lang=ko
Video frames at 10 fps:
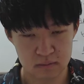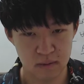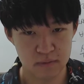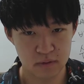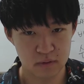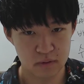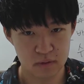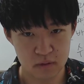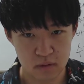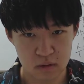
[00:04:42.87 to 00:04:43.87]

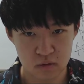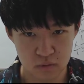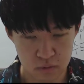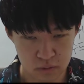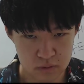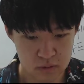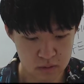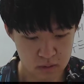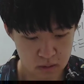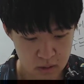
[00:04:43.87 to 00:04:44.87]
만든
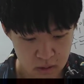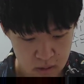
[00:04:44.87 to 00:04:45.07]
종교였죠.